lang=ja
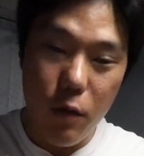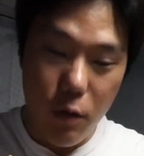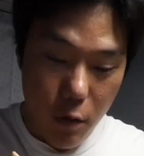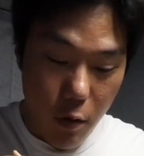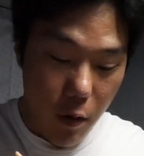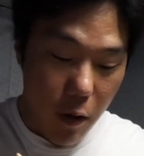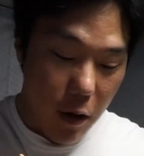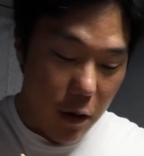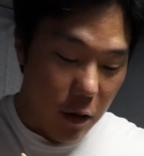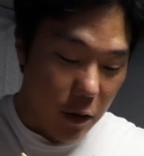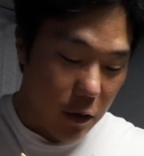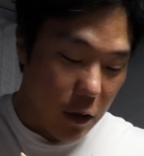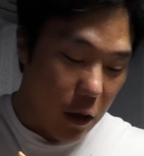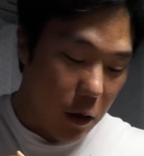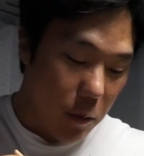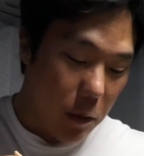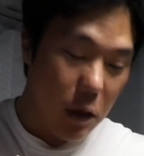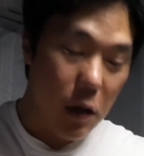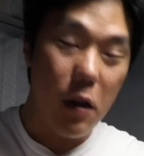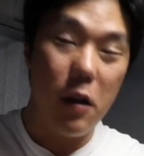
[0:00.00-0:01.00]
ようあんなん
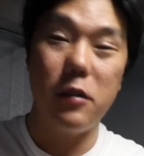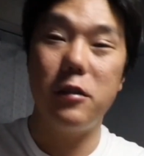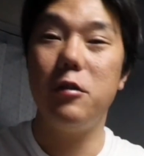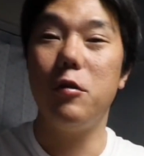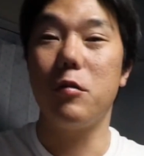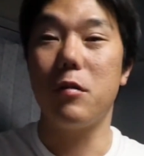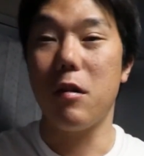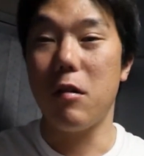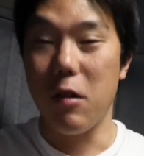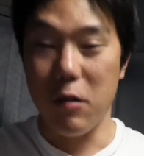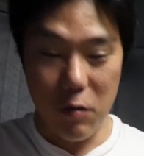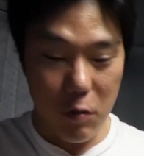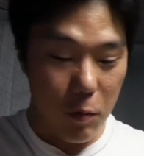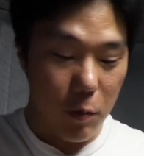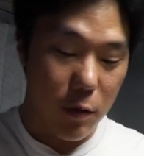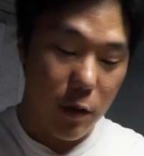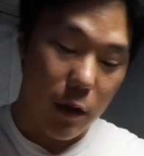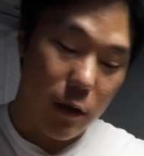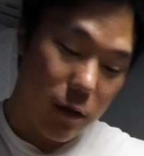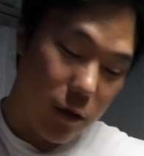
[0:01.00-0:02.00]
テレビ流しよったなと
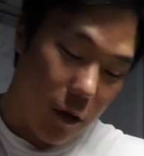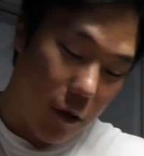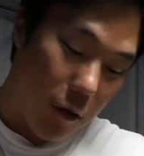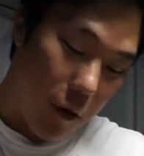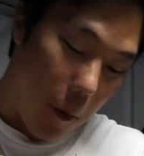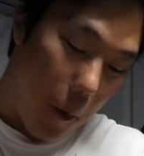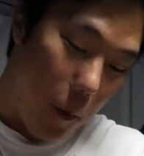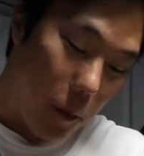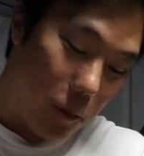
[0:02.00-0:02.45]
思ったんですけど